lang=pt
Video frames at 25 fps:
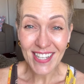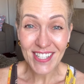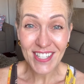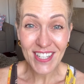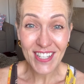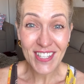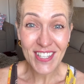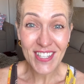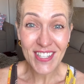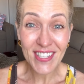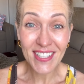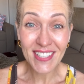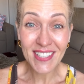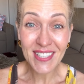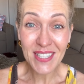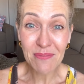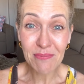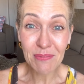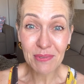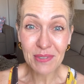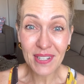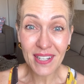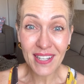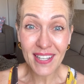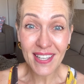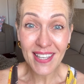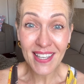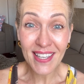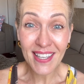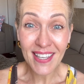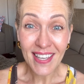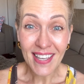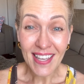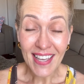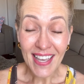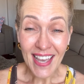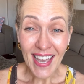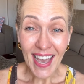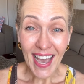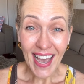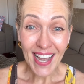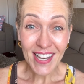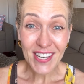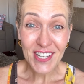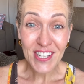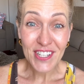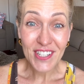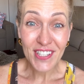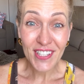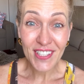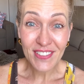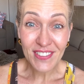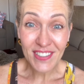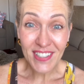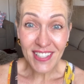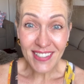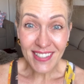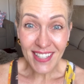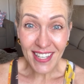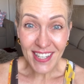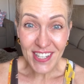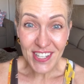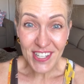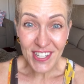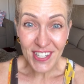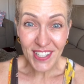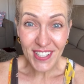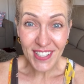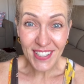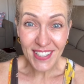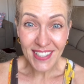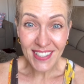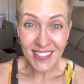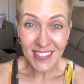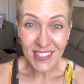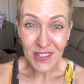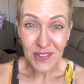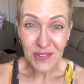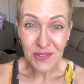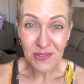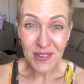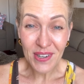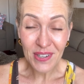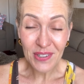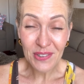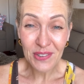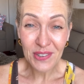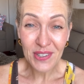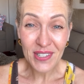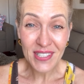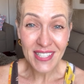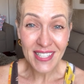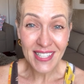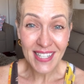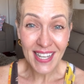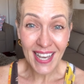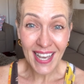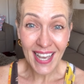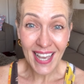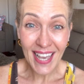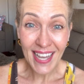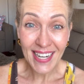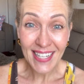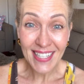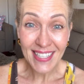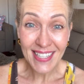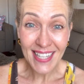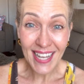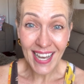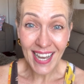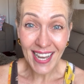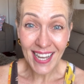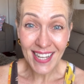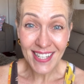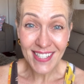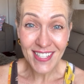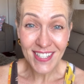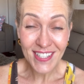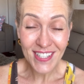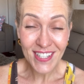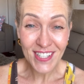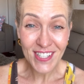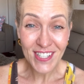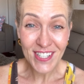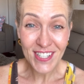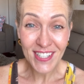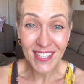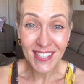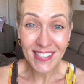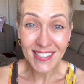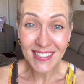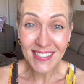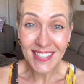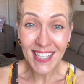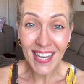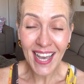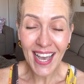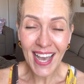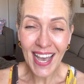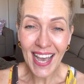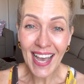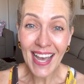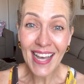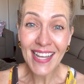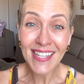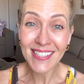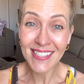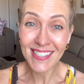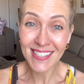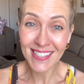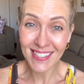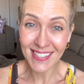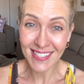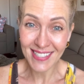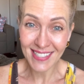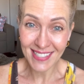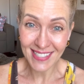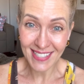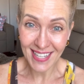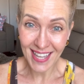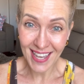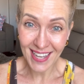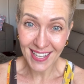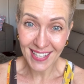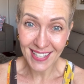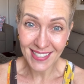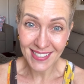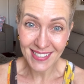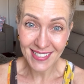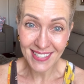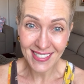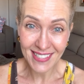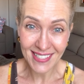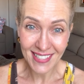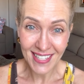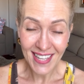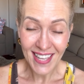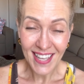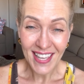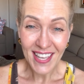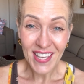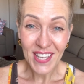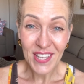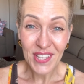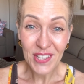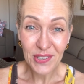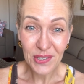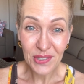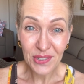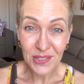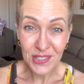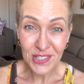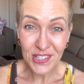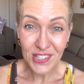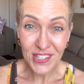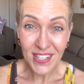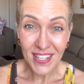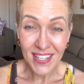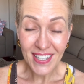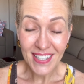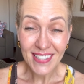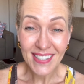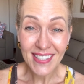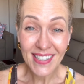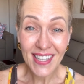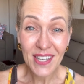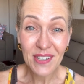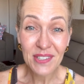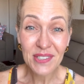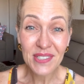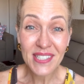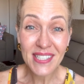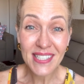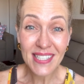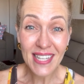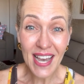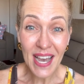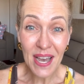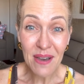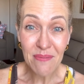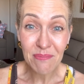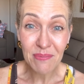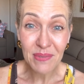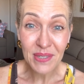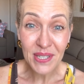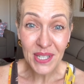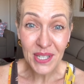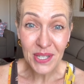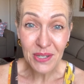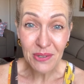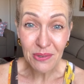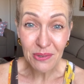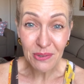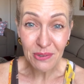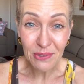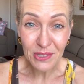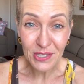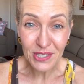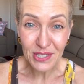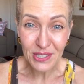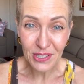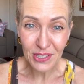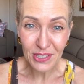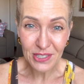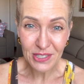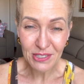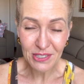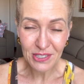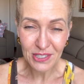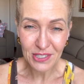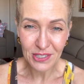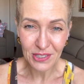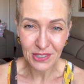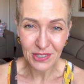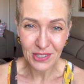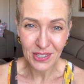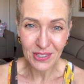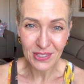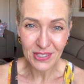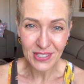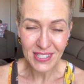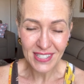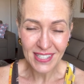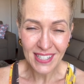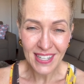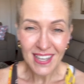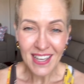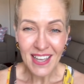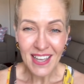gente anda por aí achando que está enxergando alguma coisa e na realidade a gente anda às cegas. E hoje Deus abriu os nossos olhos